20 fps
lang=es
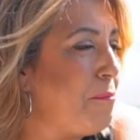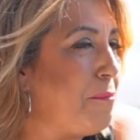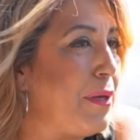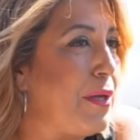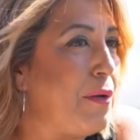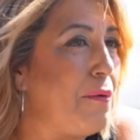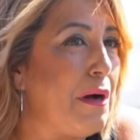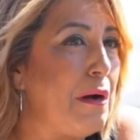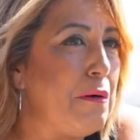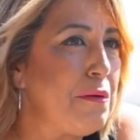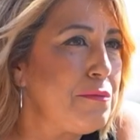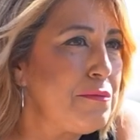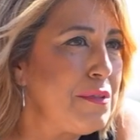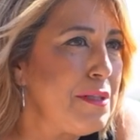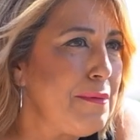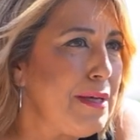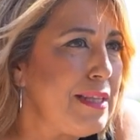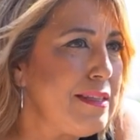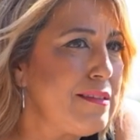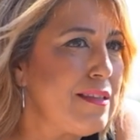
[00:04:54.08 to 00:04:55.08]
pero ahora un
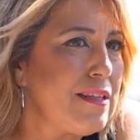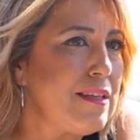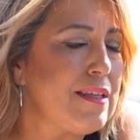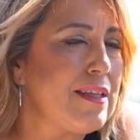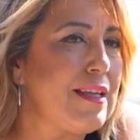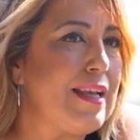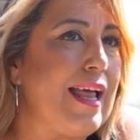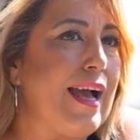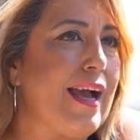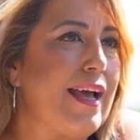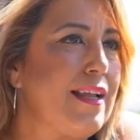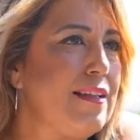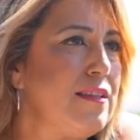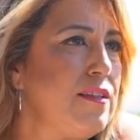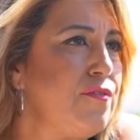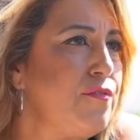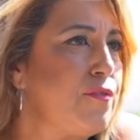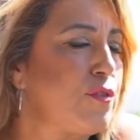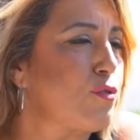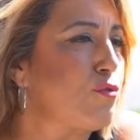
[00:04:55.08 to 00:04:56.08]
debate de las
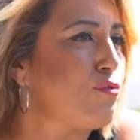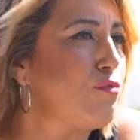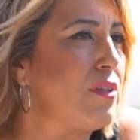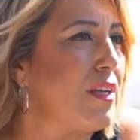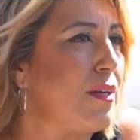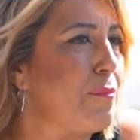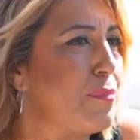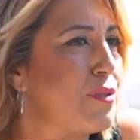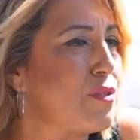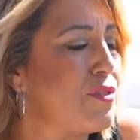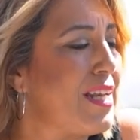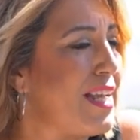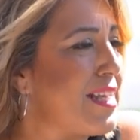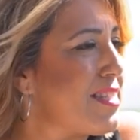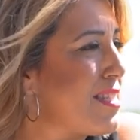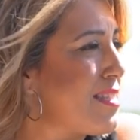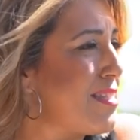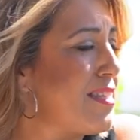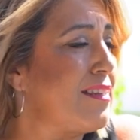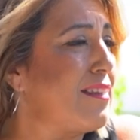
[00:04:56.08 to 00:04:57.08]
grandes fortunas, pero si
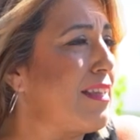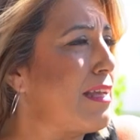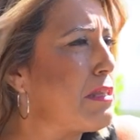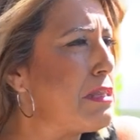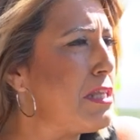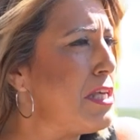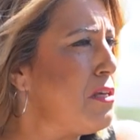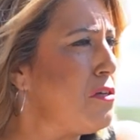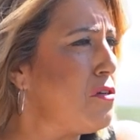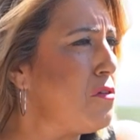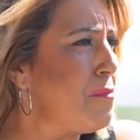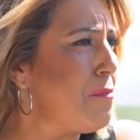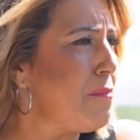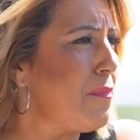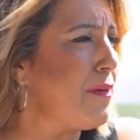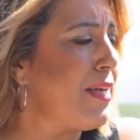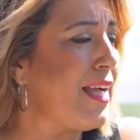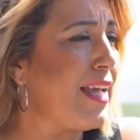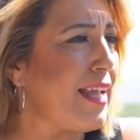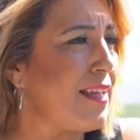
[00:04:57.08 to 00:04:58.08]
las 65
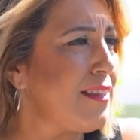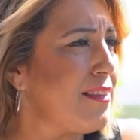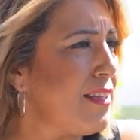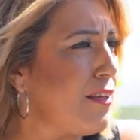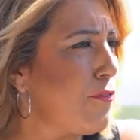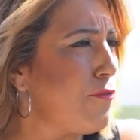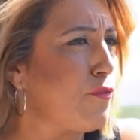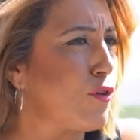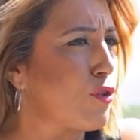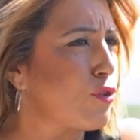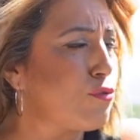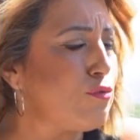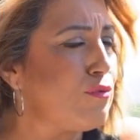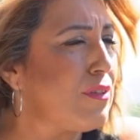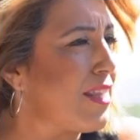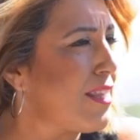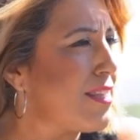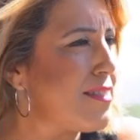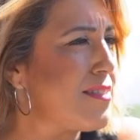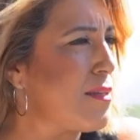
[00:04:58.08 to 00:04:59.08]
grandes
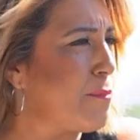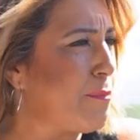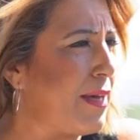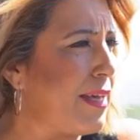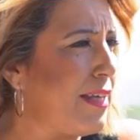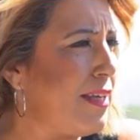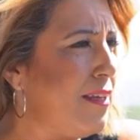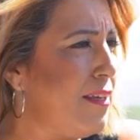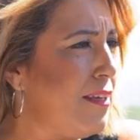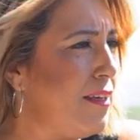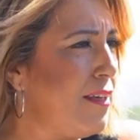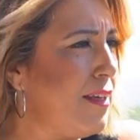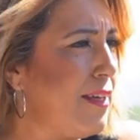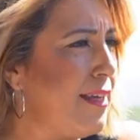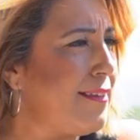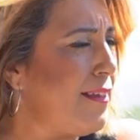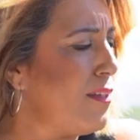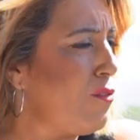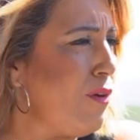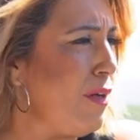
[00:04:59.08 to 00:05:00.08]
fortunas de este país
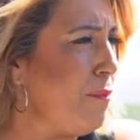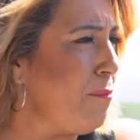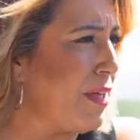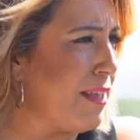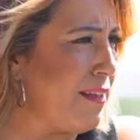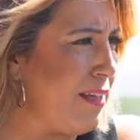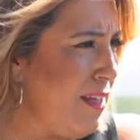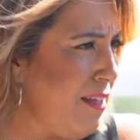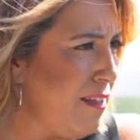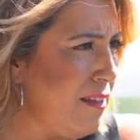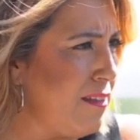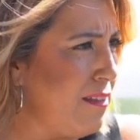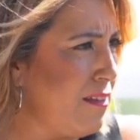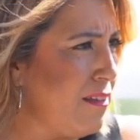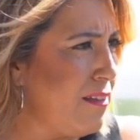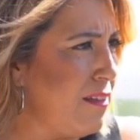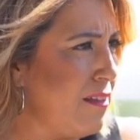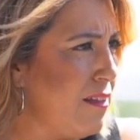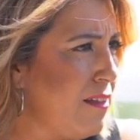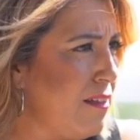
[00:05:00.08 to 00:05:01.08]
están todas en Madrid
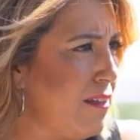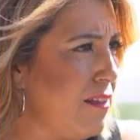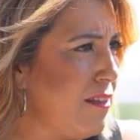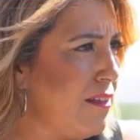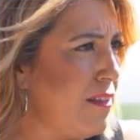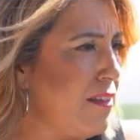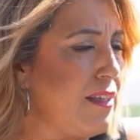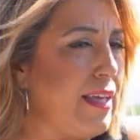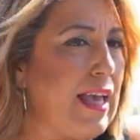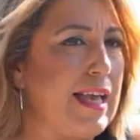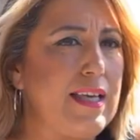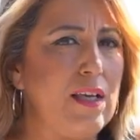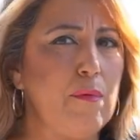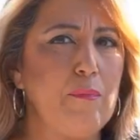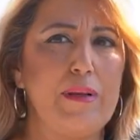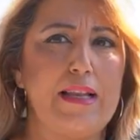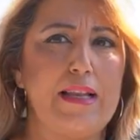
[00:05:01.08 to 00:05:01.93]
y aquí